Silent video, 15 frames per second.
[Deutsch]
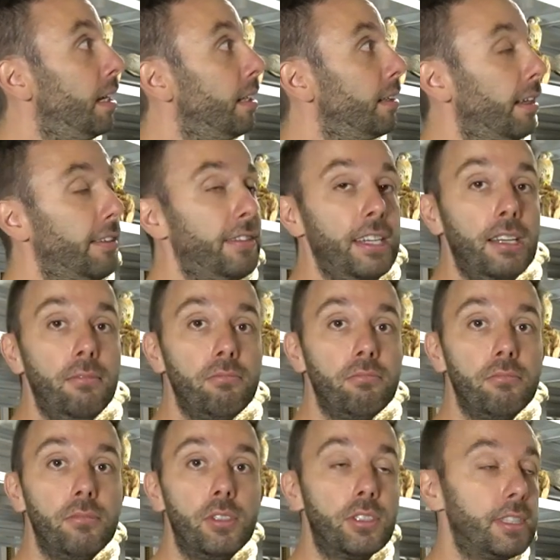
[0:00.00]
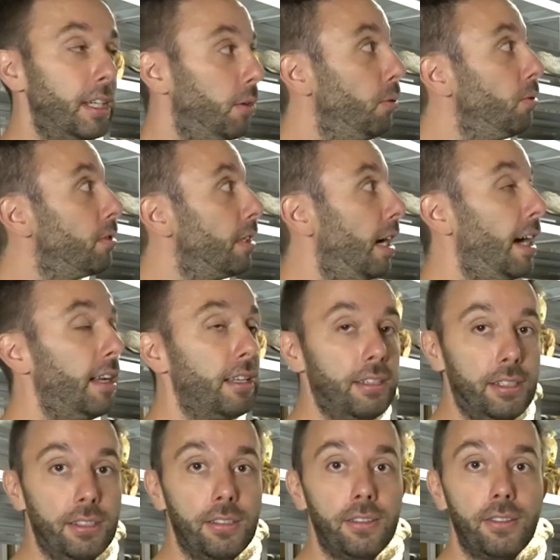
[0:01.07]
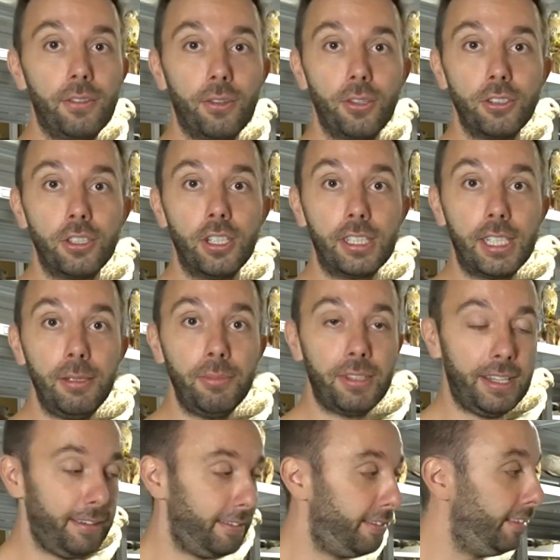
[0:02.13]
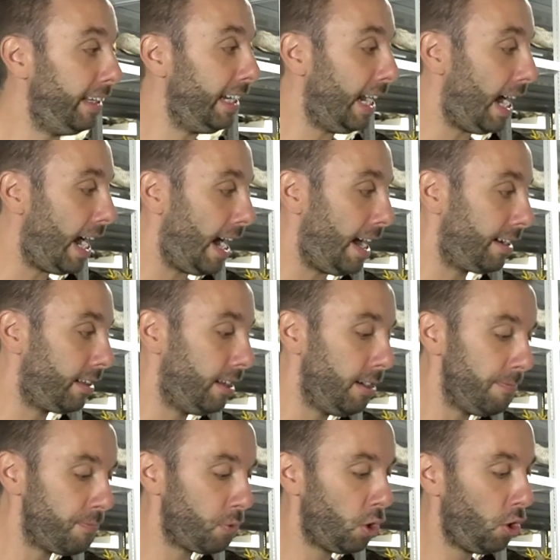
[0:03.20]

Das hier ist der größte Adler, den es in Deutschland gibt, der Seeadler.